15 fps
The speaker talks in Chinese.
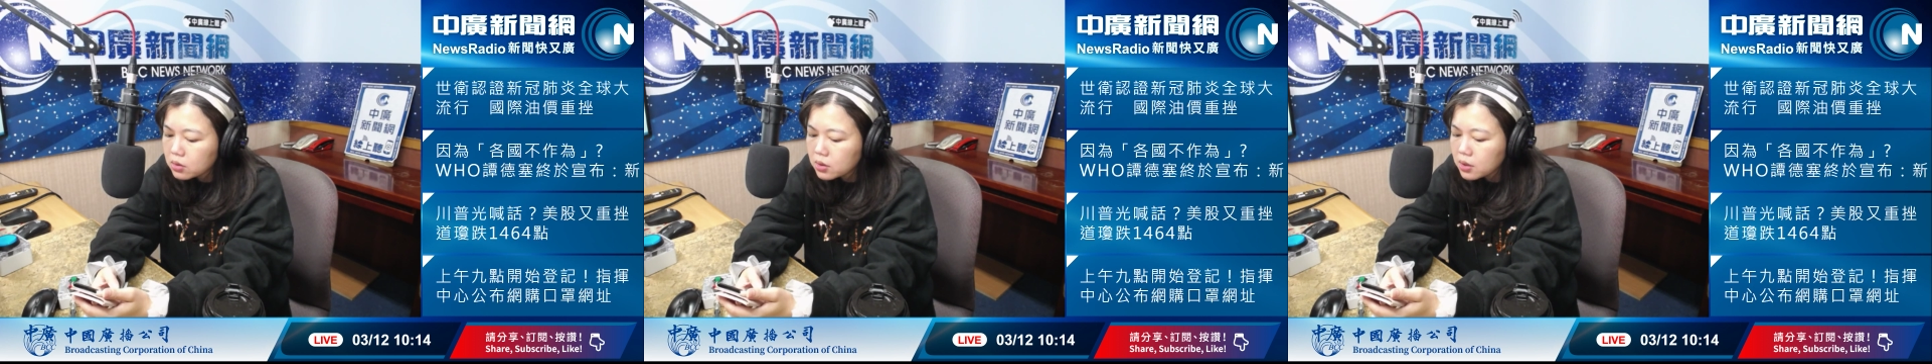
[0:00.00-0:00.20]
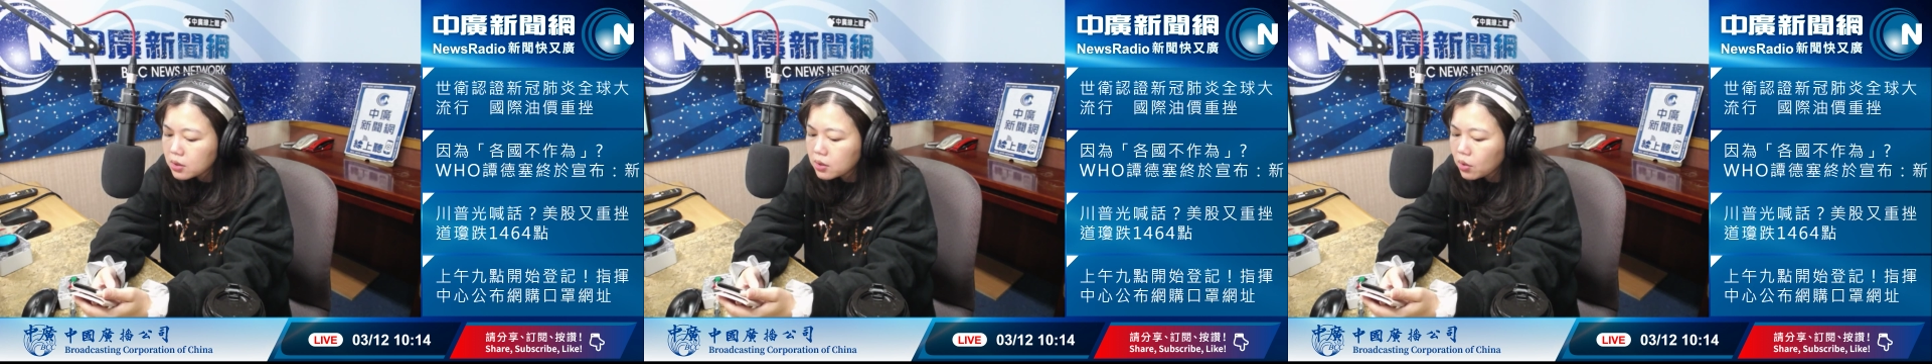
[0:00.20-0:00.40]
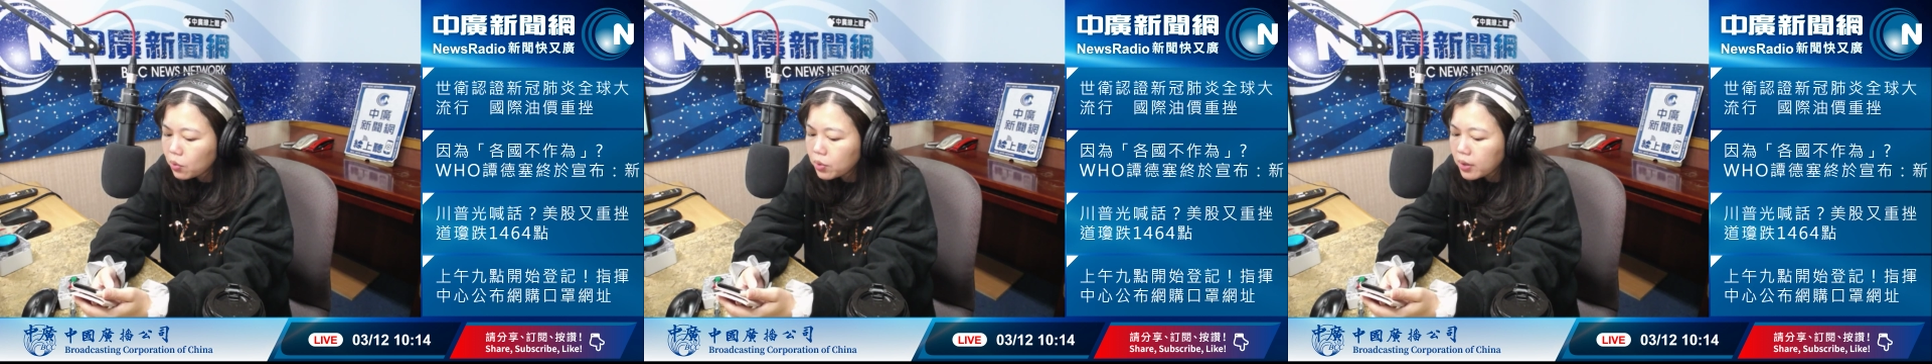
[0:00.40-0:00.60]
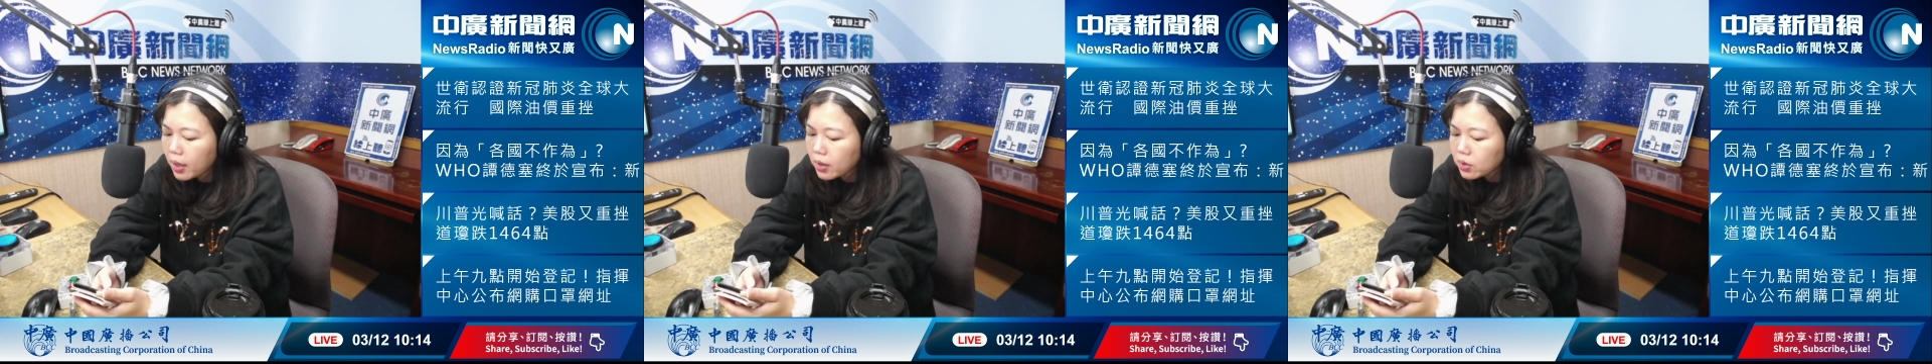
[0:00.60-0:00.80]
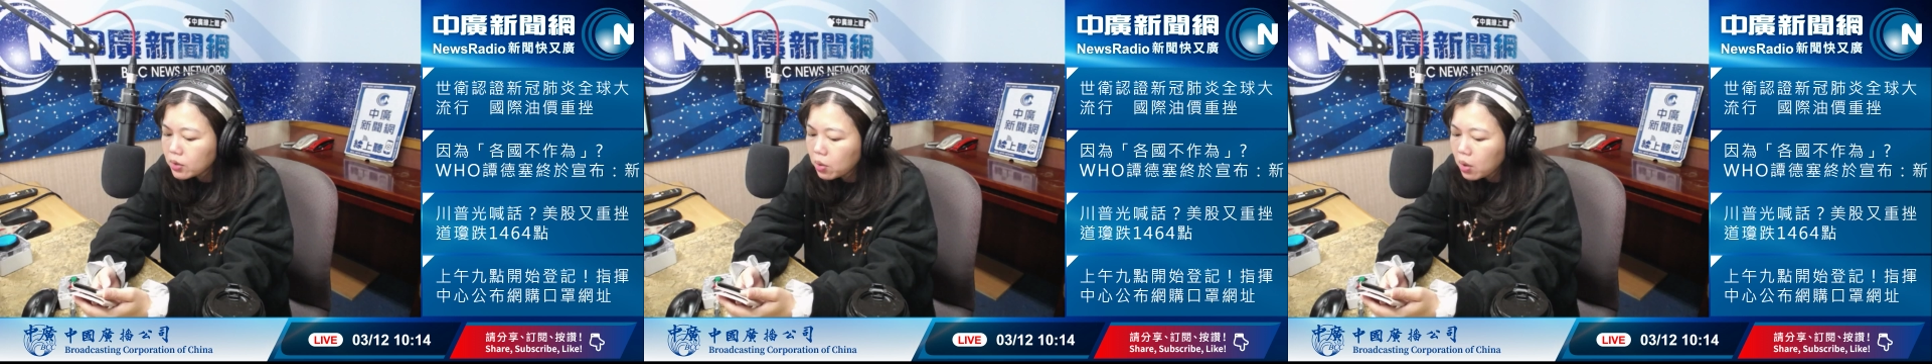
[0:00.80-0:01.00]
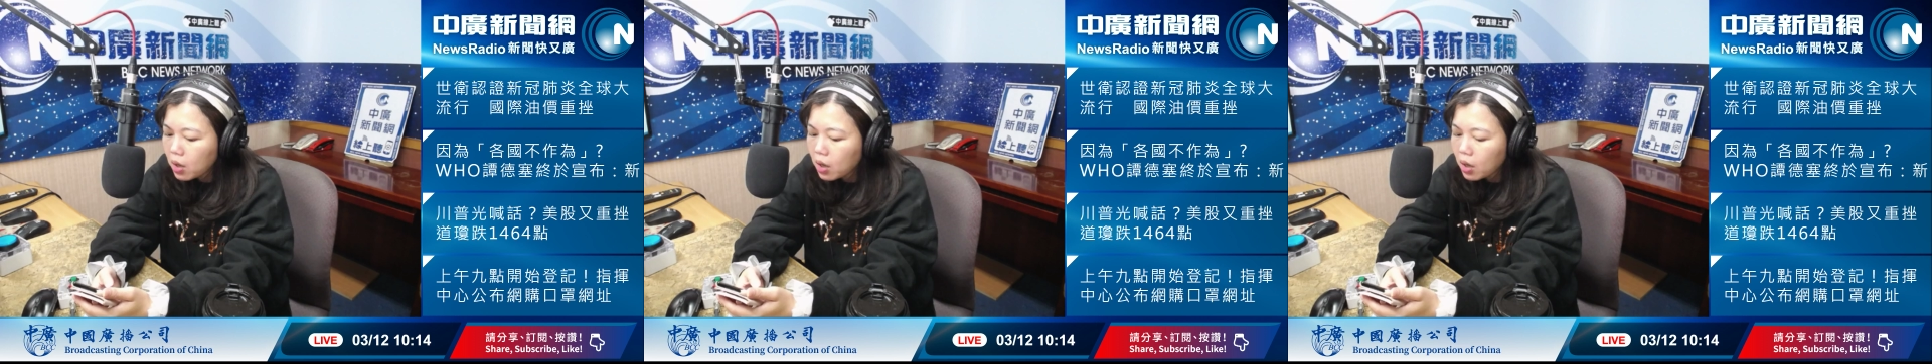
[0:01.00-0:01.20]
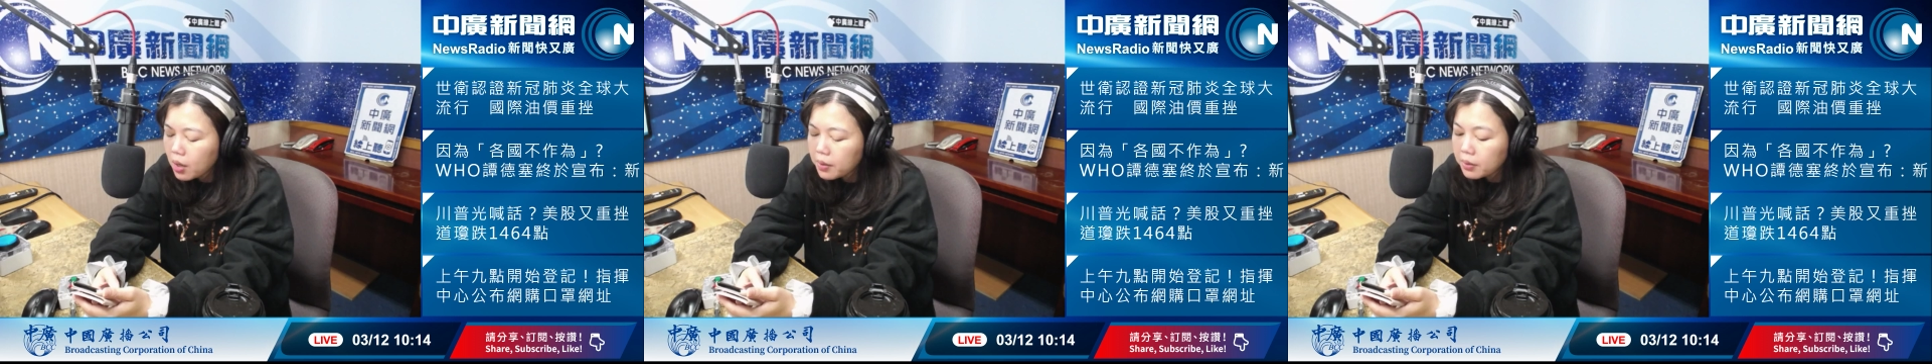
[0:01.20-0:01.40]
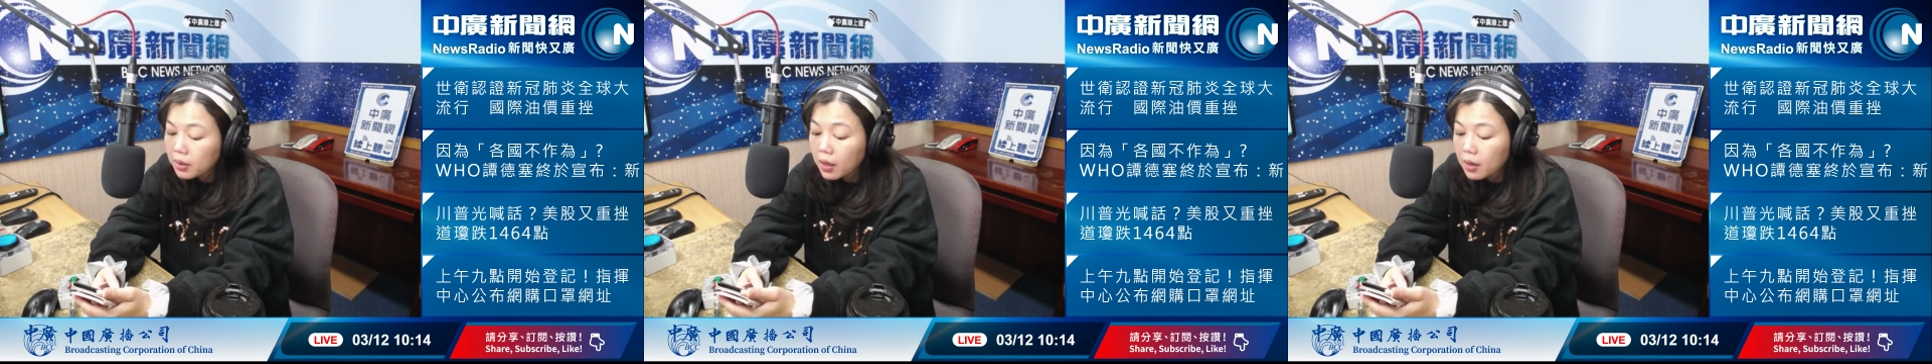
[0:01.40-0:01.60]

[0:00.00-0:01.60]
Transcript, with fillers: 记者问他说：“哎，